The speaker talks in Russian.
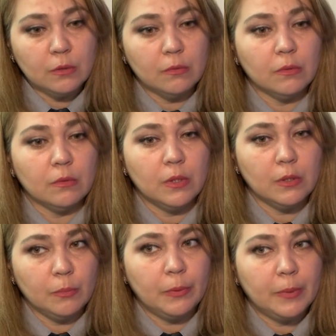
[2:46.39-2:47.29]
а,
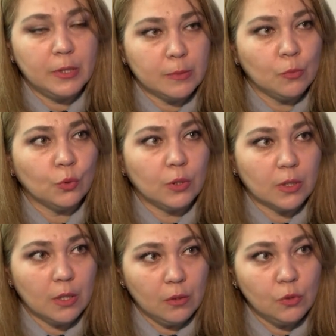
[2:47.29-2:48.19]
например, они смогут
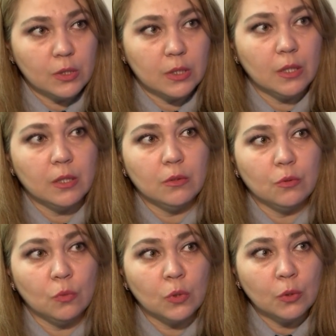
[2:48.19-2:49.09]
отколоть, да, и
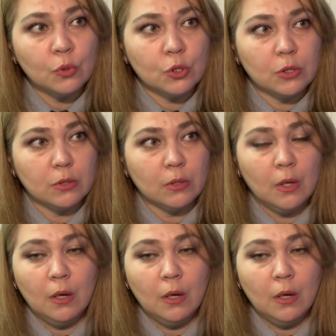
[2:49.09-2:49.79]
углы очень